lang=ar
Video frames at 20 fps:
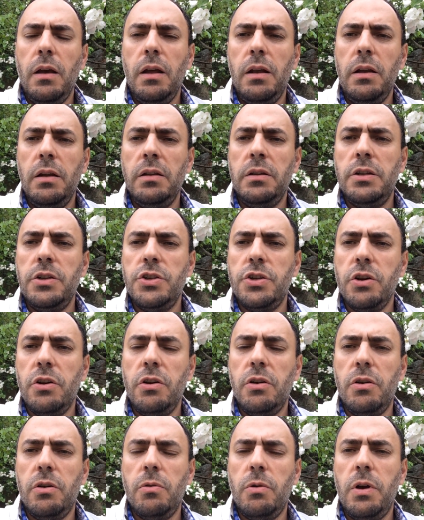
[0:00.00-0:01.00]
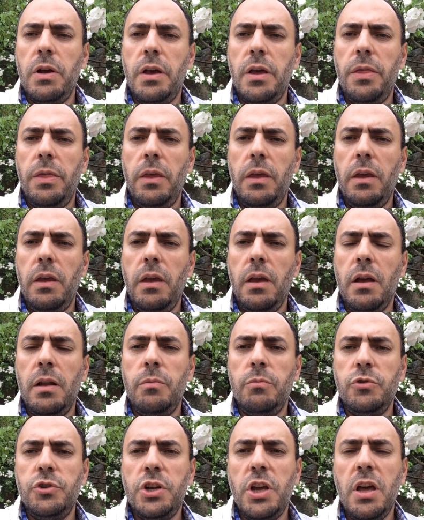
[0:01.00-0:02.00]
الانتشار وهذه
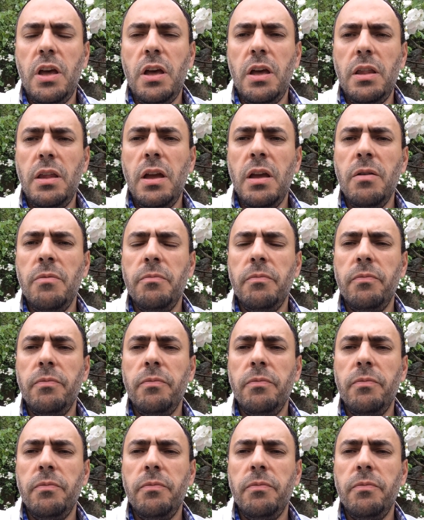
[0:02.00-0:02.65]
المشاهدة